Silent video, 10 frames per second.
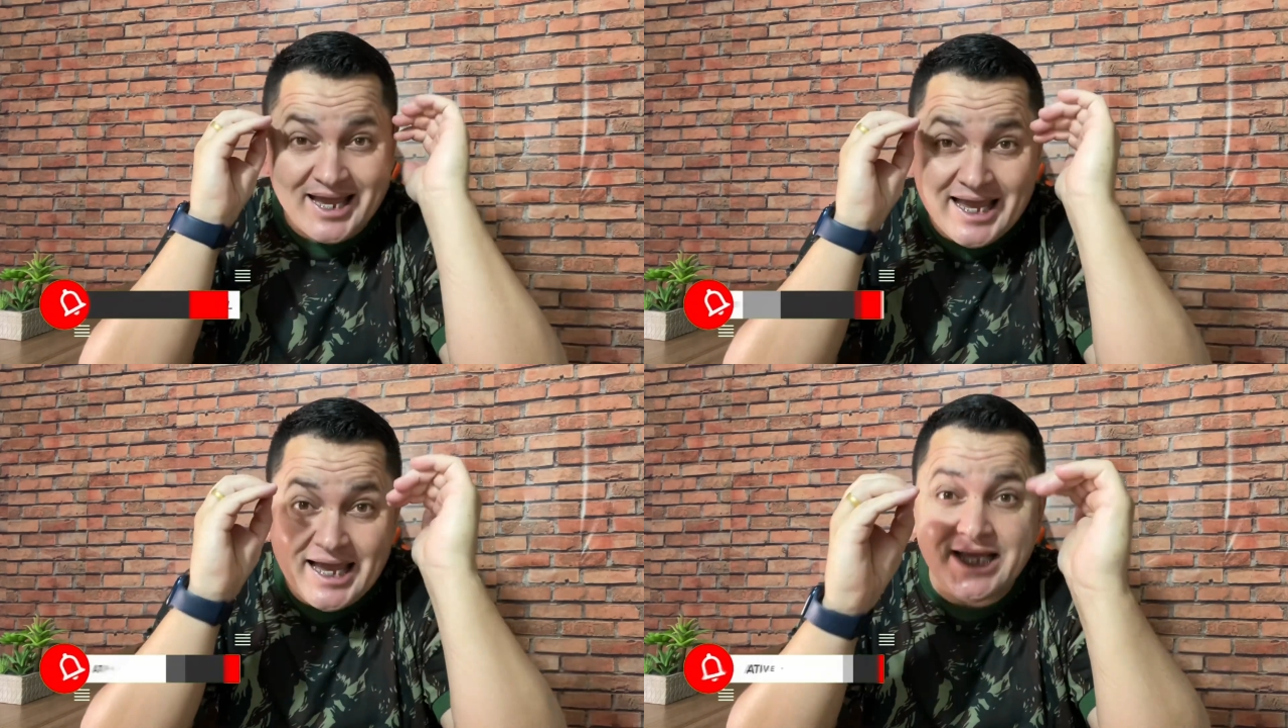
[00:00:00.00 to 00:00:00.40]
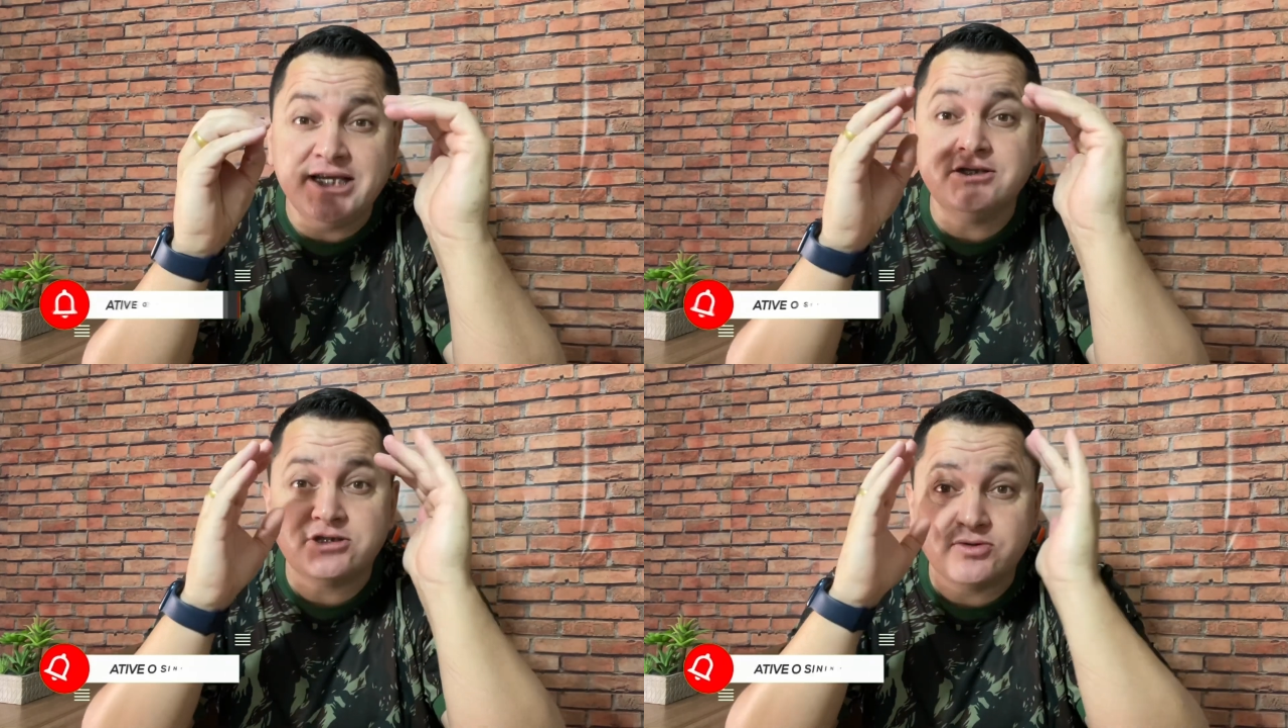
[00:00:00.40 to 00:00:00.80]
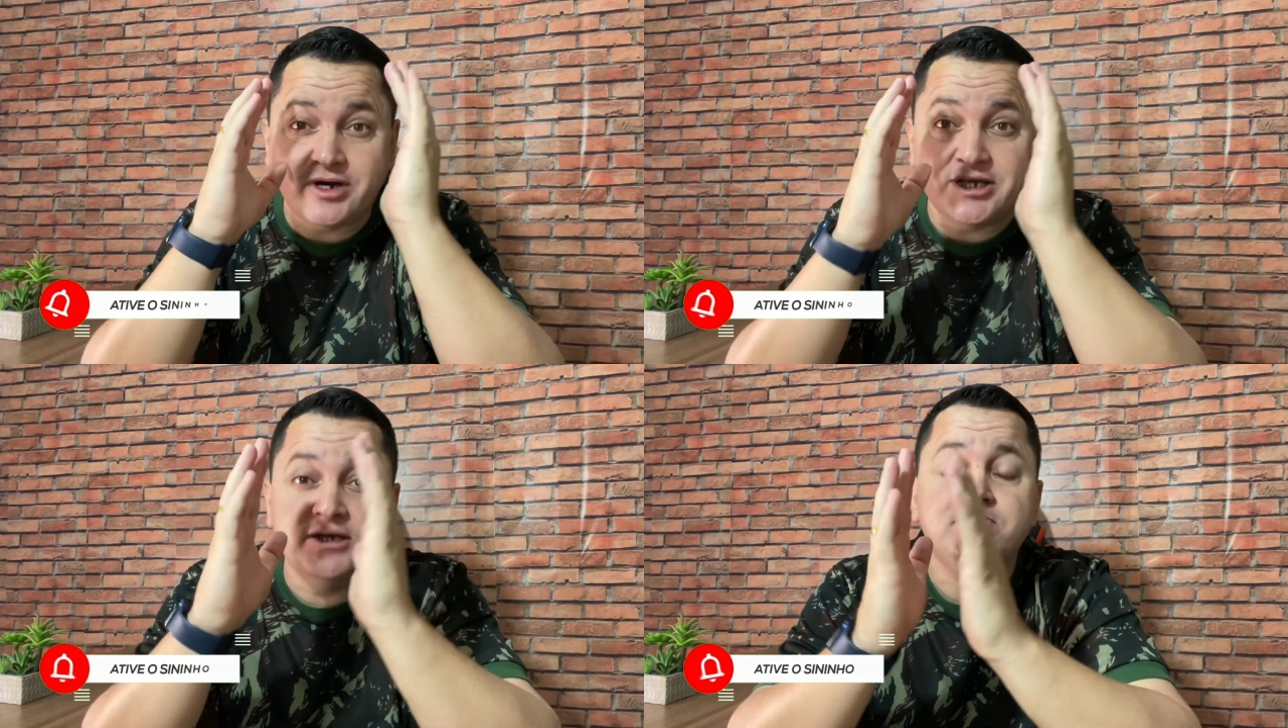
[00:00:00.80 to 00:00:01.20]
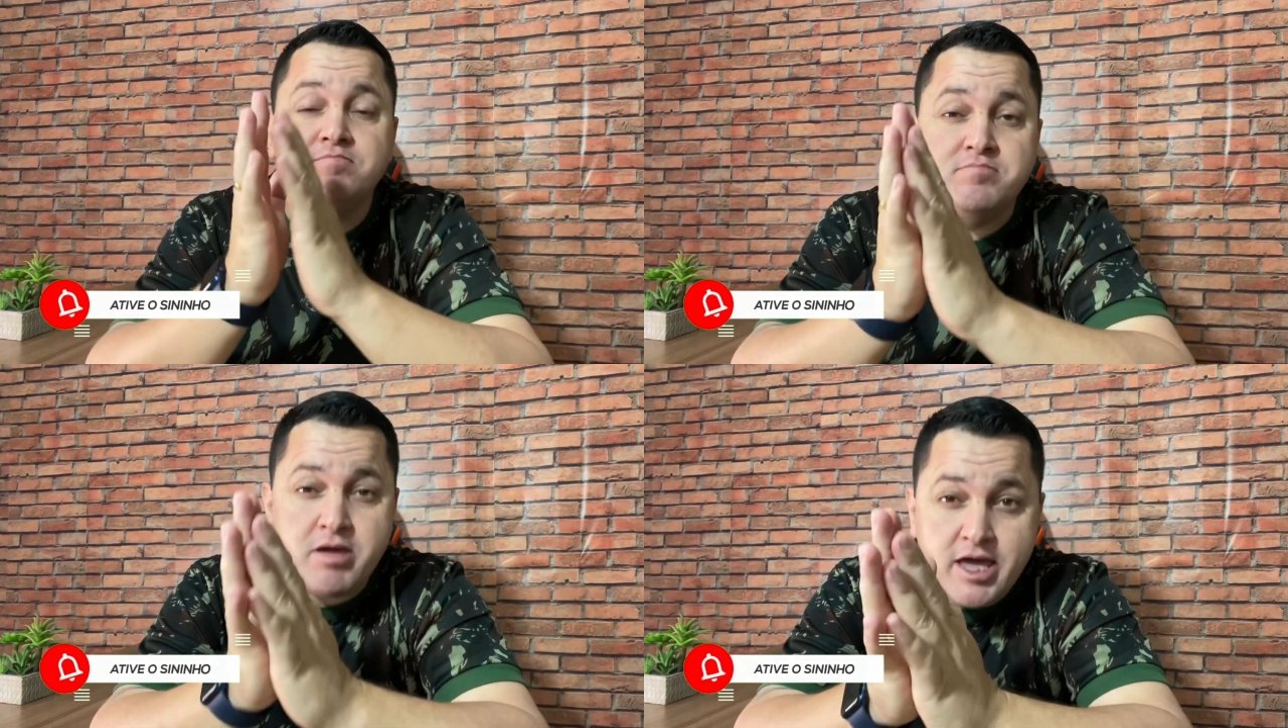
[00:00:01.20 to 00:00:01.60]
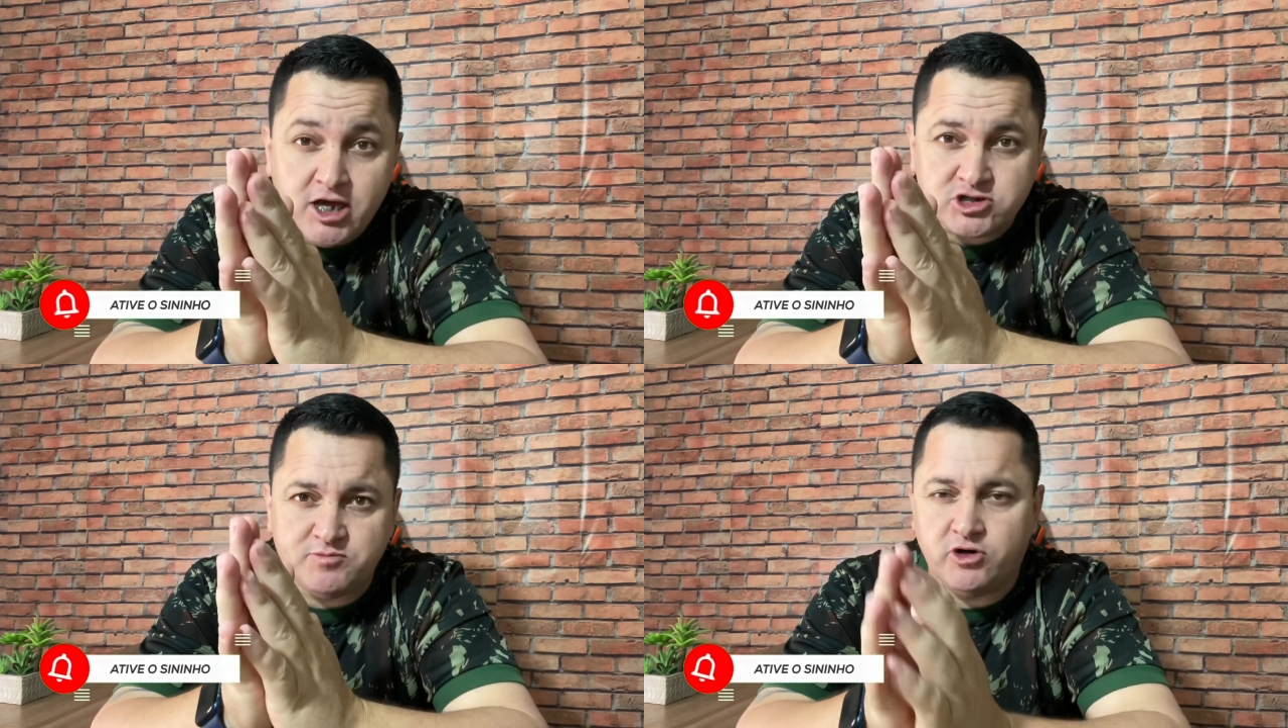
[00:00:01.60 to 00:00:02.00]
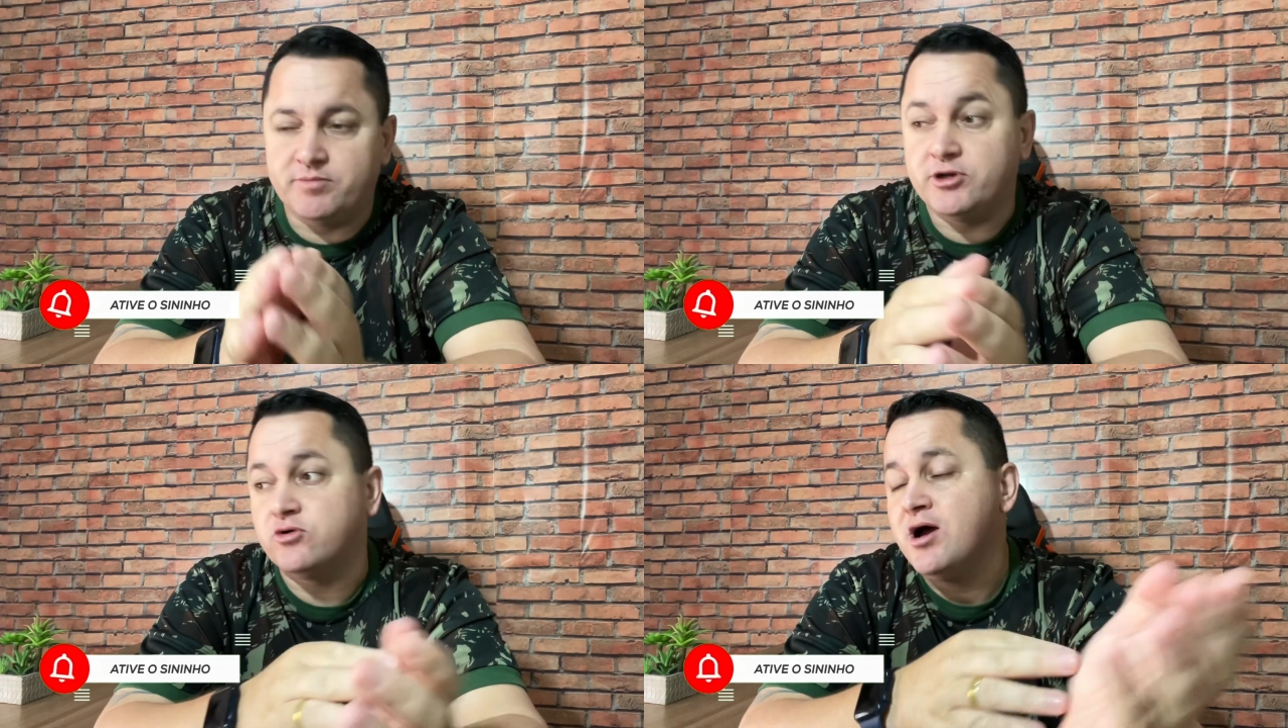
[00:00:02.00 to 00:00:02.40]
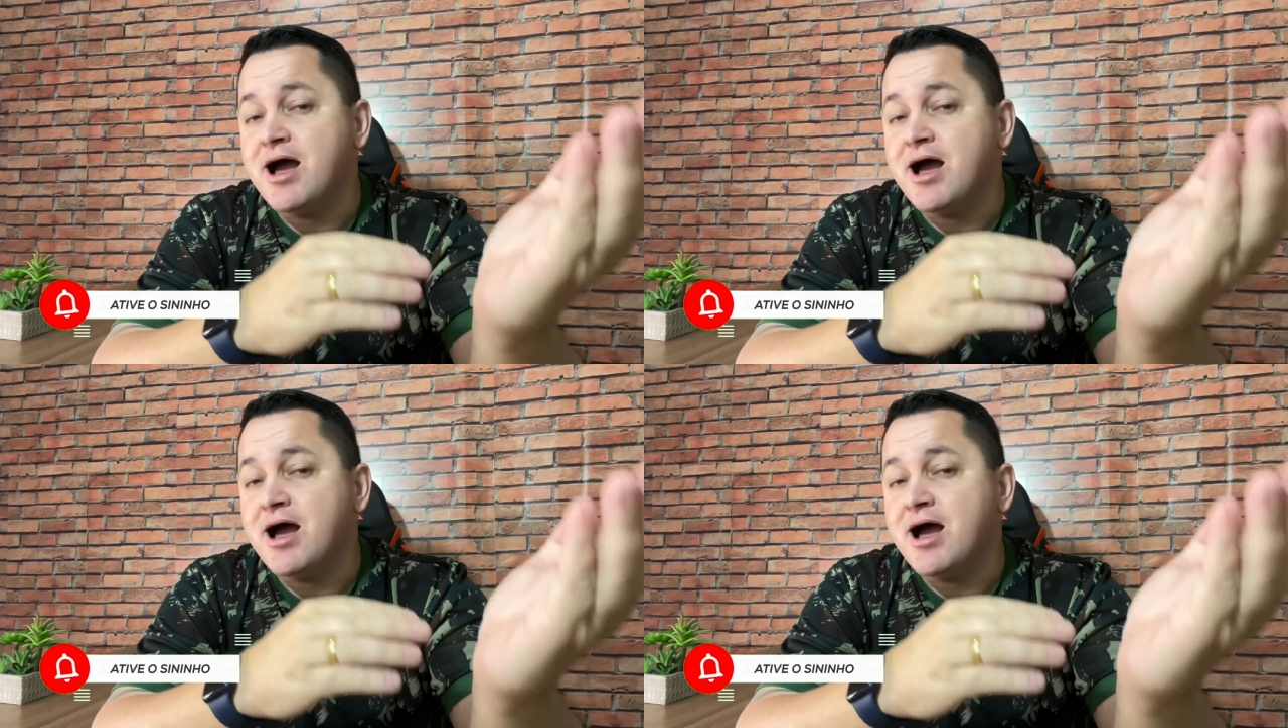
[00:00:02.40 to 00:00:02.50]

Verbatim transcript: é isso aí mesmo meu amigo.